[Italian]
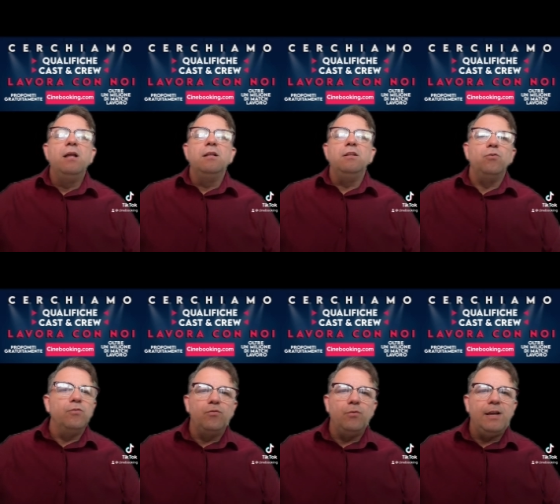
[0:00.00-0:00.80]
di
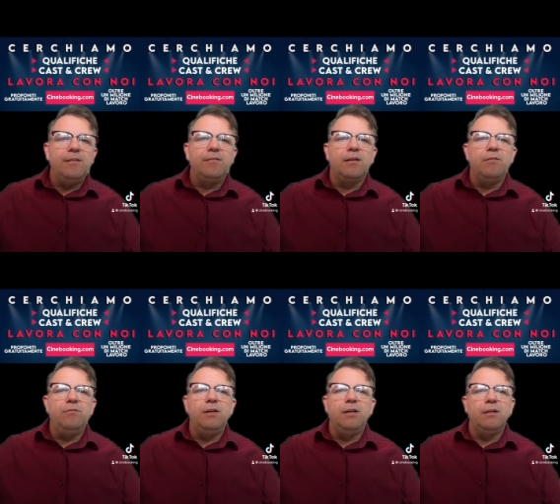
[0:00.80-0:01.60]
consulenza che
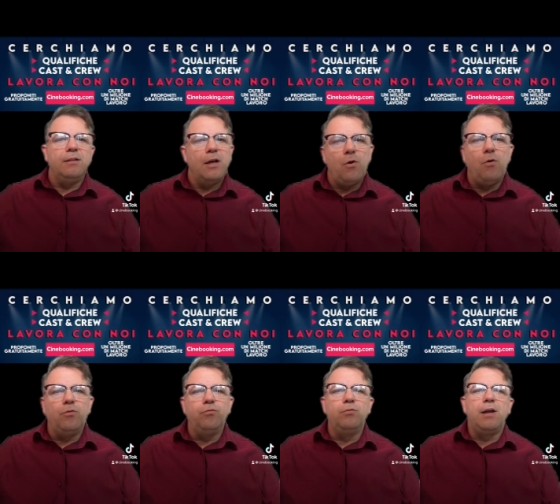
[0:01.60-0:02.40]
vi
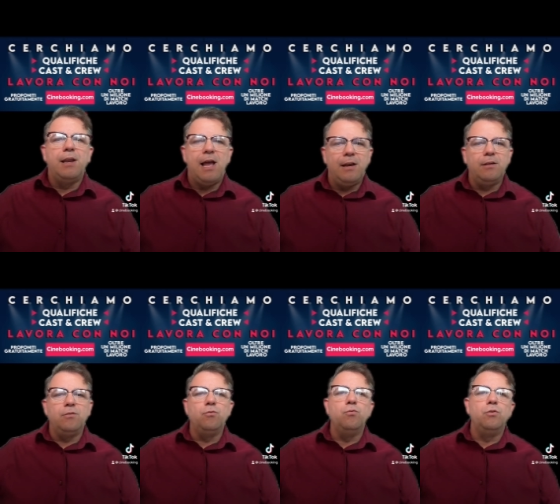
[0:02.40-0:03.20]
darò sul canale
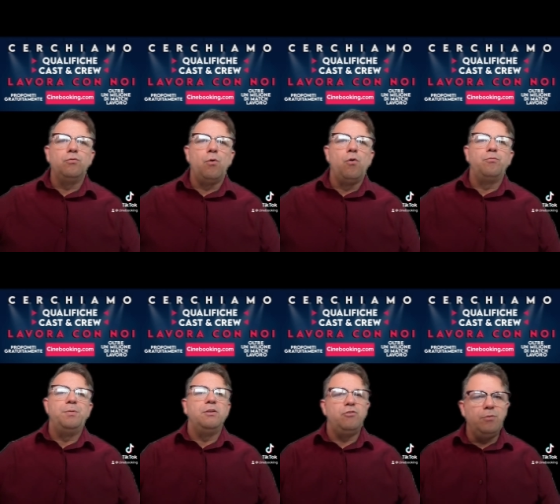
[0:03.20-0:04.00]
di cui sono
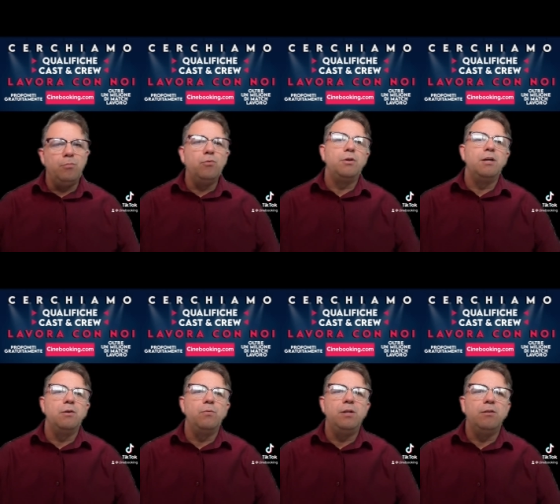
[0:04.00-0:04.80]
ospite,
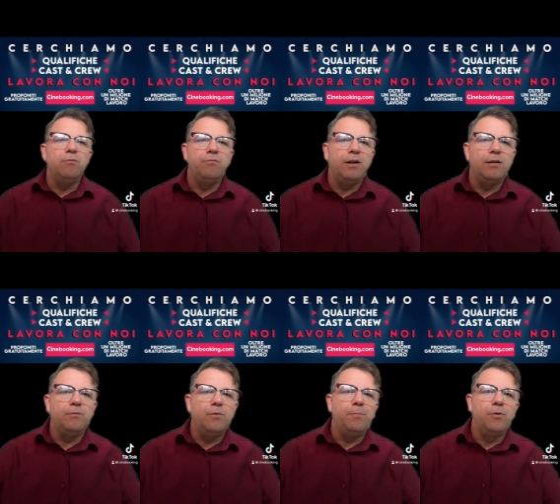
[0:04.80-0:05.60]
Cinebooking, quindi non, fa,
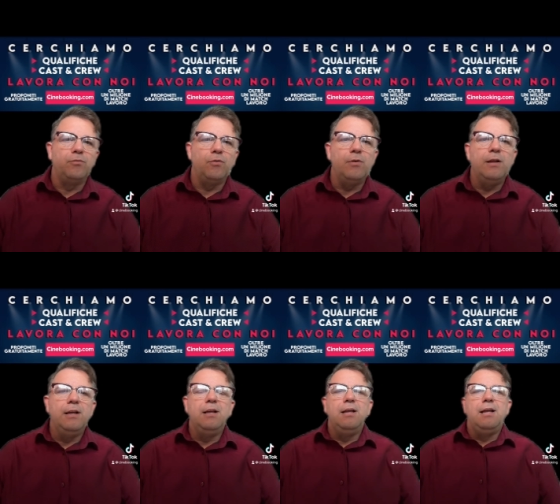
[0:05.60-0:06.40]
non posso
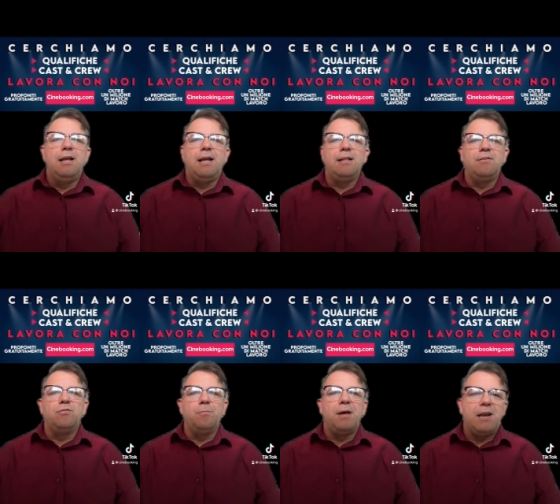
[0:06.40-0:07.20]

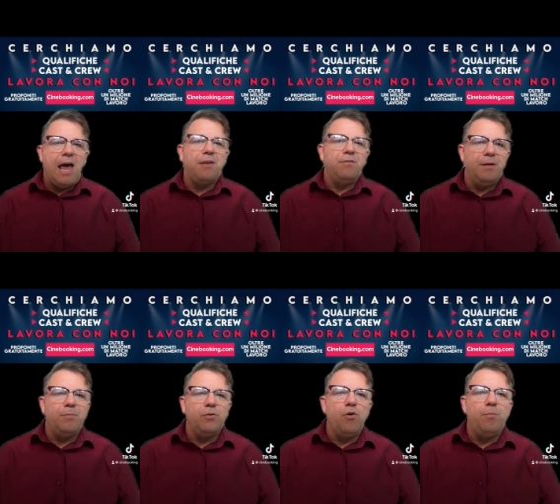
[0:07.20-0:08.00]
adesso parlarvene
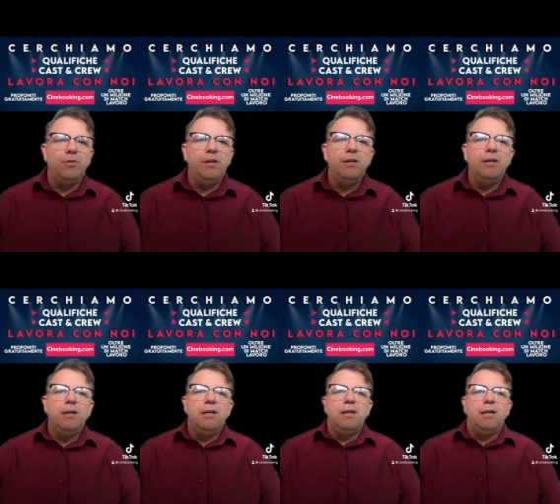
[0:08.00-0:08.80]
poi dopo di
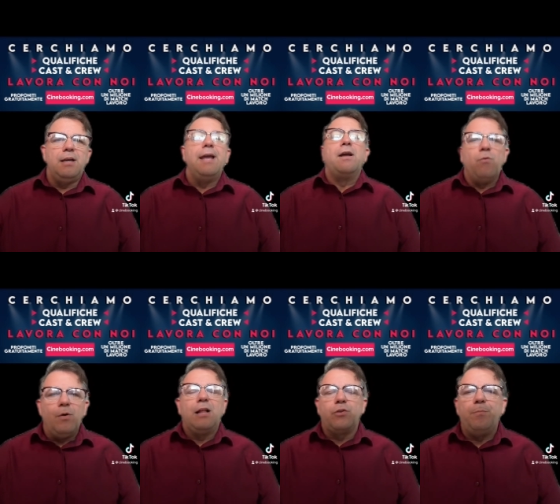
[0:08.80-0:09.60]
eh, ecco,
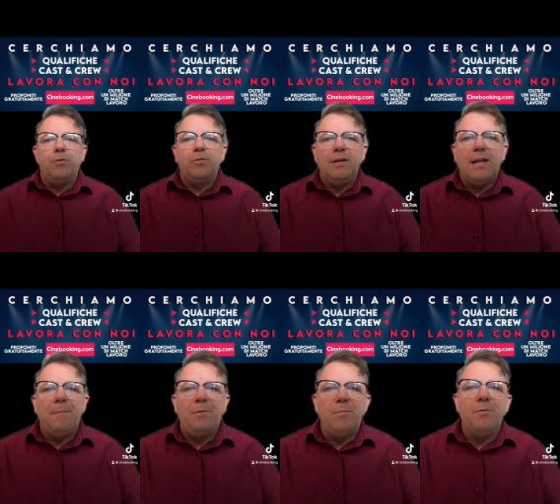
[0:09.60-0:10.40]
un'altra opportunità
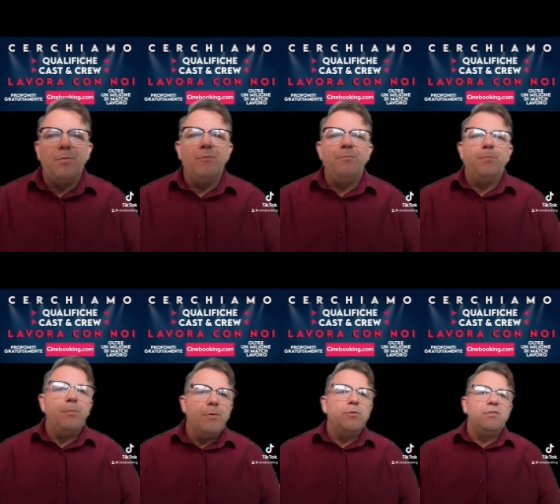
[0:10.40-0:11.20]
è proprio pro-
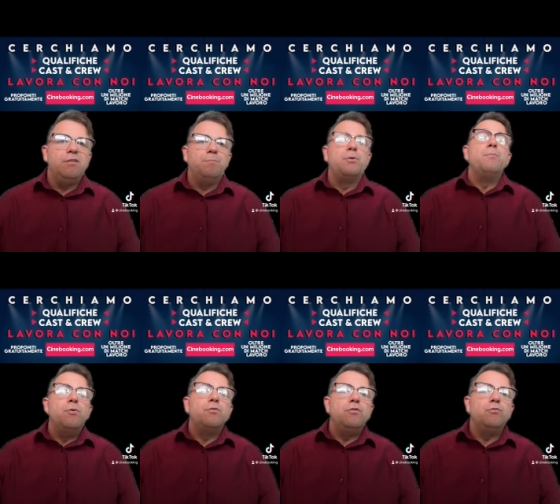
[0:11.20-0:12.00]
proporsi,
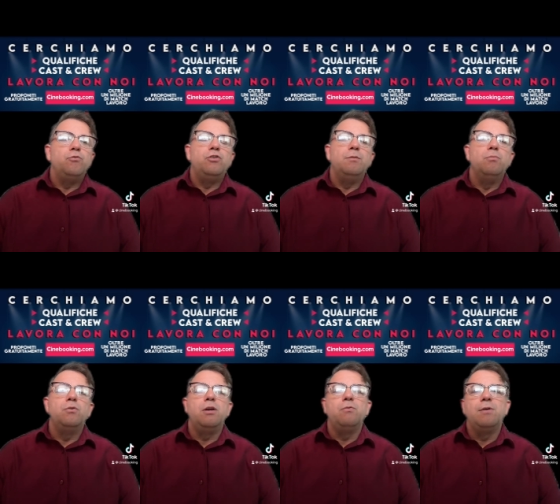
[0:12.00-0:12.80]
proporsi su
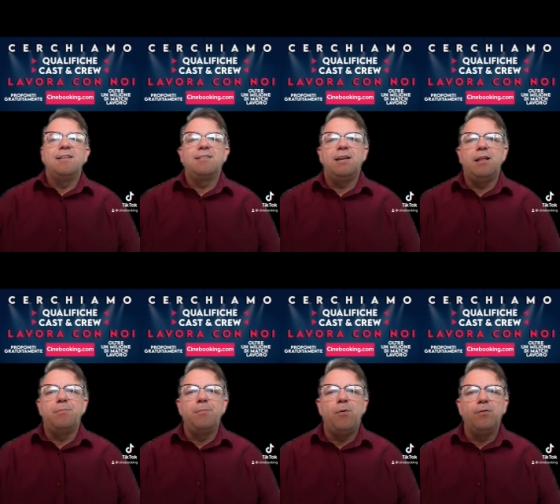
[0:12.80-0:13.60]
Cinebucchi con una scheda
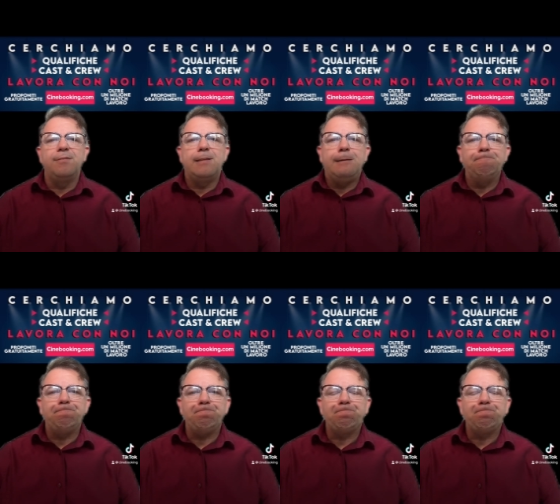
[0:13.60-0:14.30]
proposta.